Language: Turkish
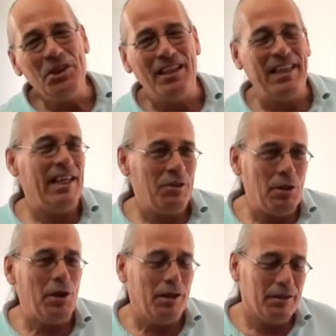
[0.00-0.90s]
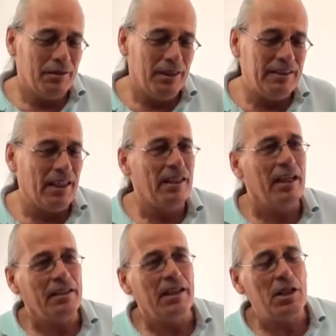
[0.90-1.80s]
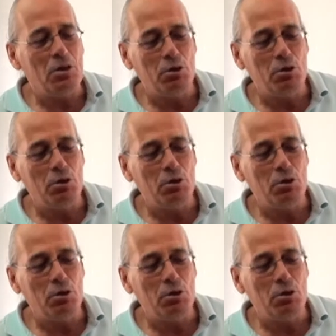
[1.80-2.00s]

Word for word: Bir şey değil gülün. İnsanlar yeter ki